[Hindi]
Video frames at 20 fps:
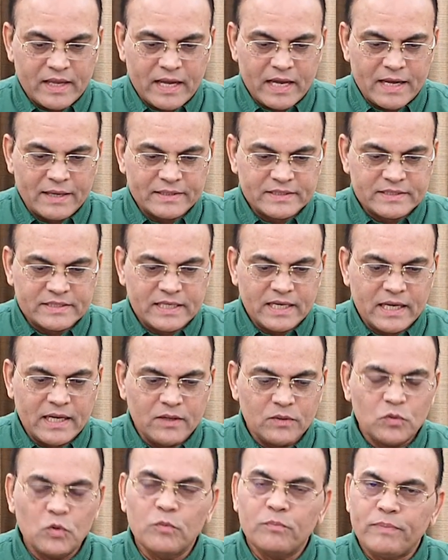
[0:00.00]
आज का
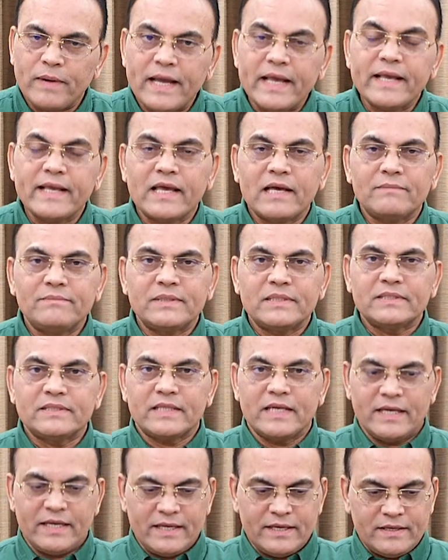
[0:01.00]
उपाय क्या
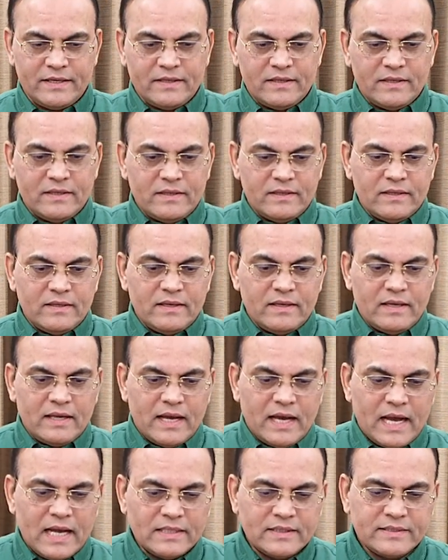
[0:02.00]
बनता है
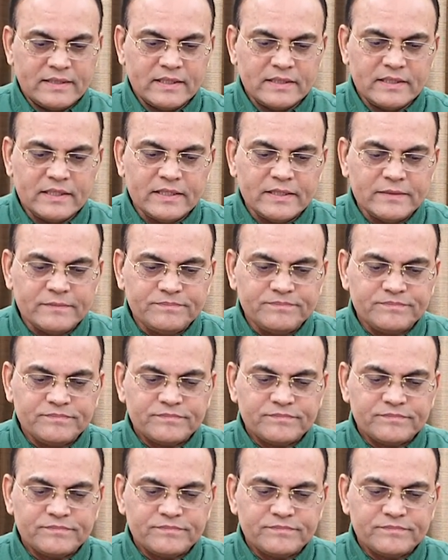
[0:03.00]
आज के दिन